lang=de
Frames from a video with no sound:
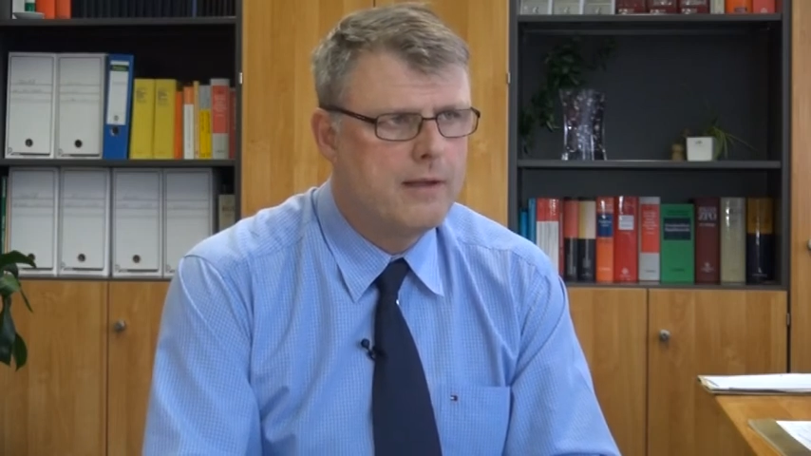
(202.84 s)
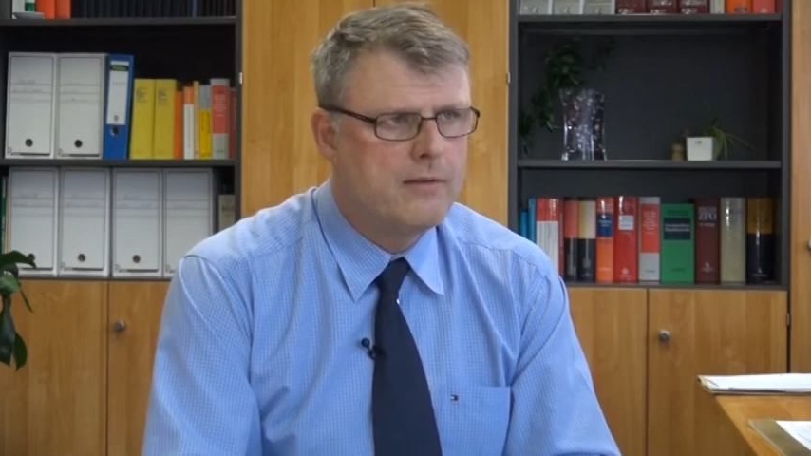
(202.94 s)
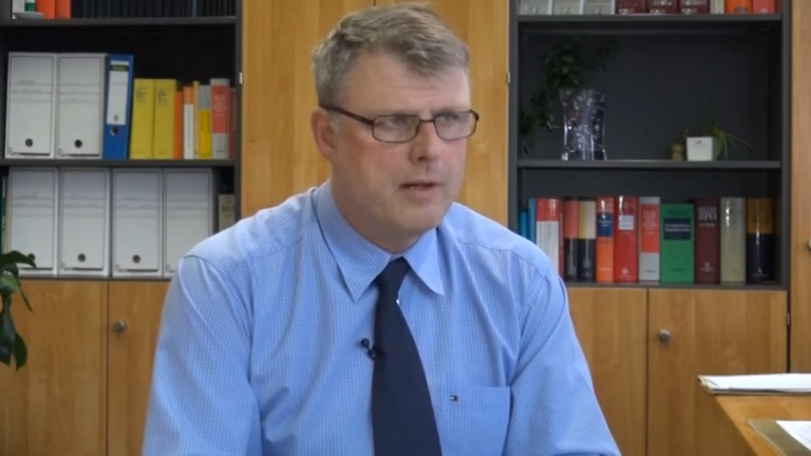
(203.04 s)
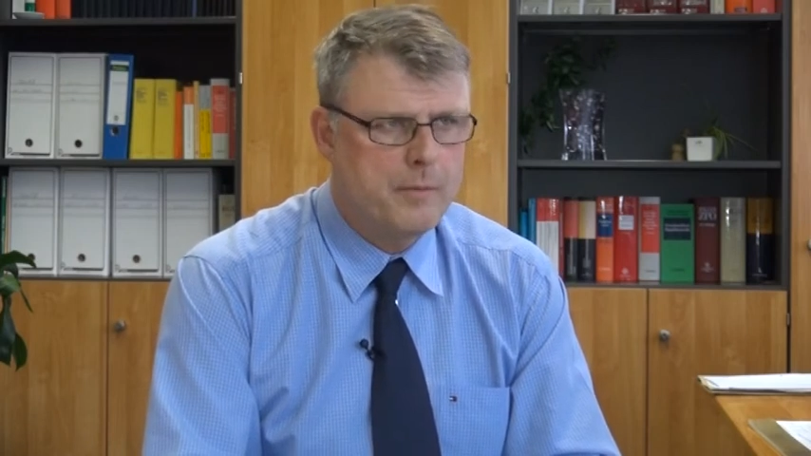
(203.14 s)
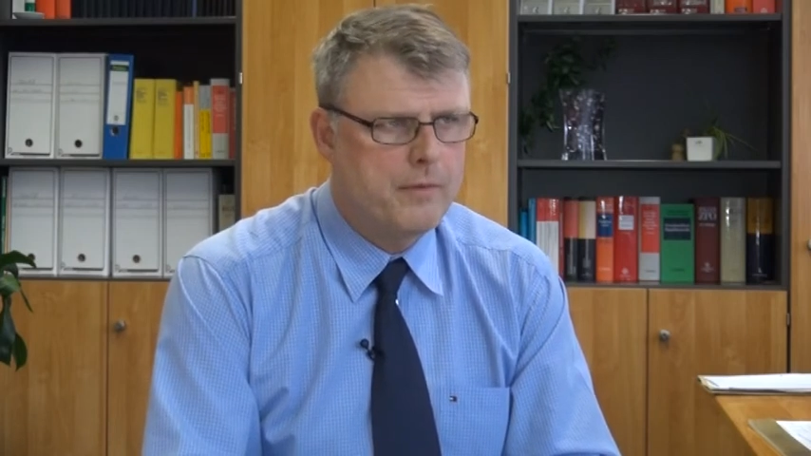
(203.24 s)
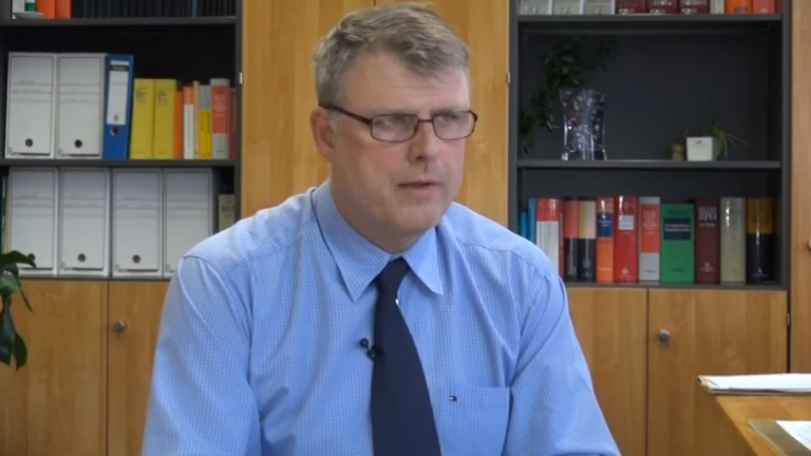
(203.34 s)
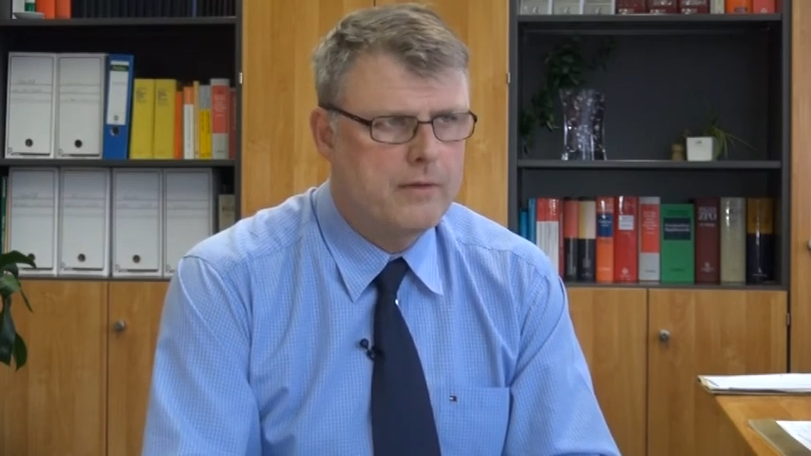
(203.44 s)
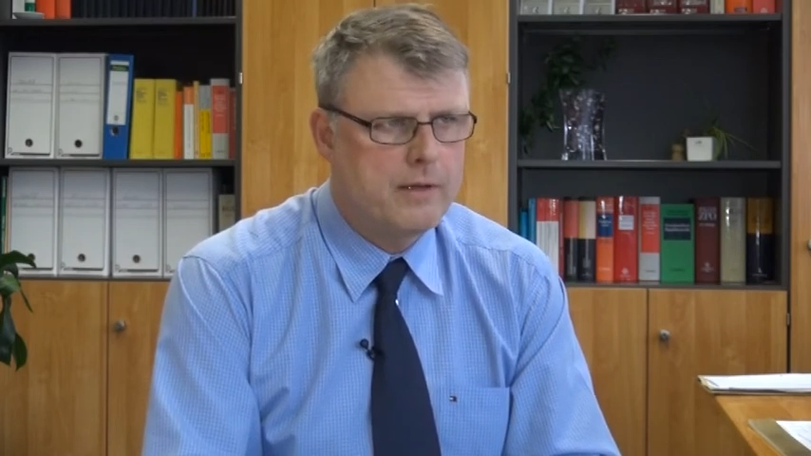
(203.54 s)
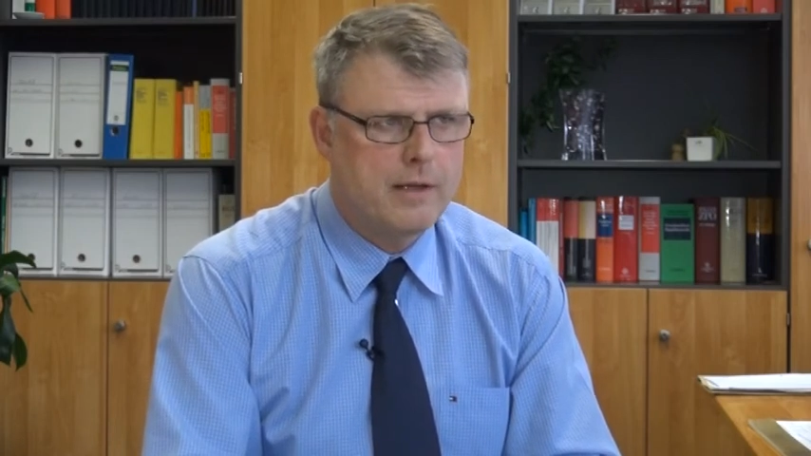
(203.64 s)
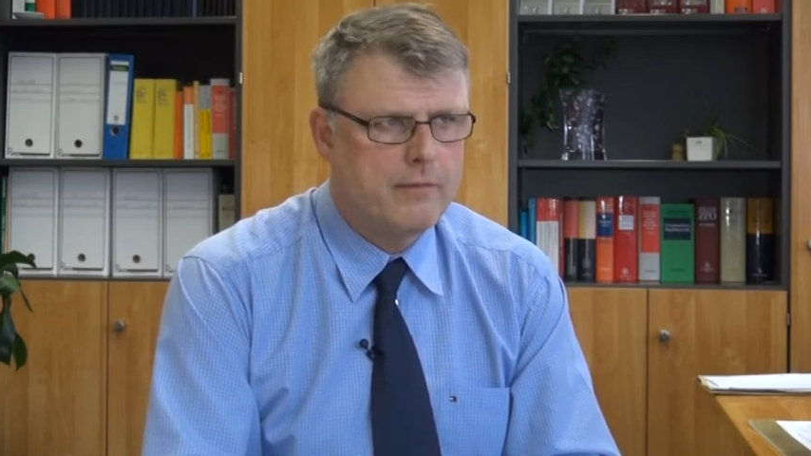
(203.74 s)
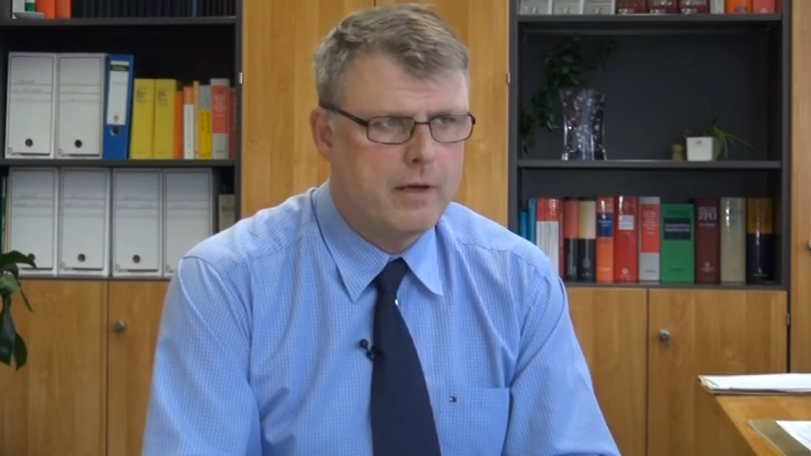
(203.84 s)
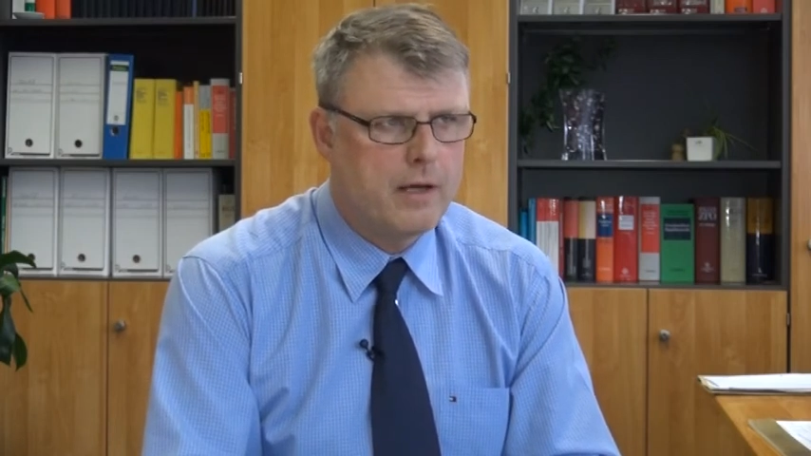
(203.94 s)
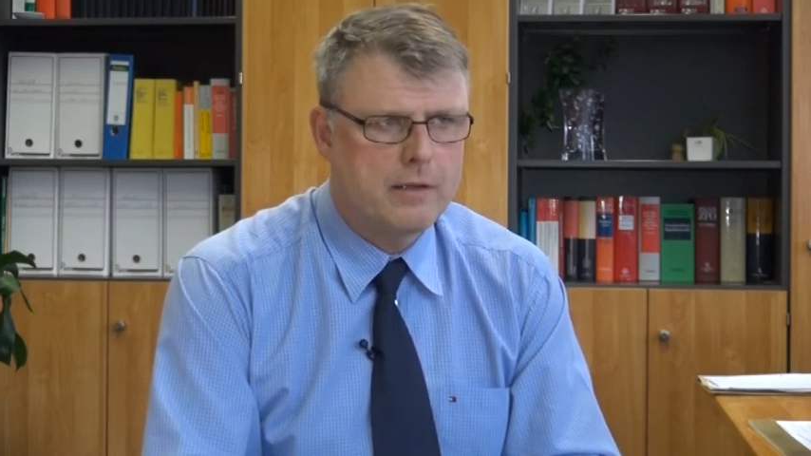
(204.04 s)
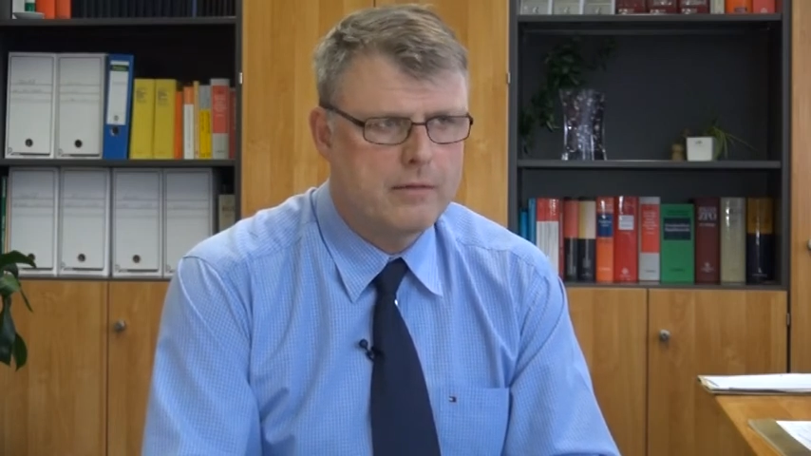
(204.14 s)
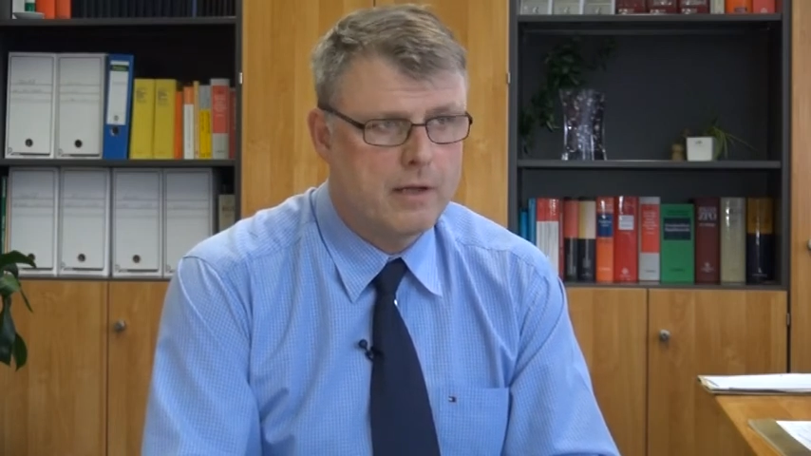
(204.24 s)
selbst wenn sich dann vielleicht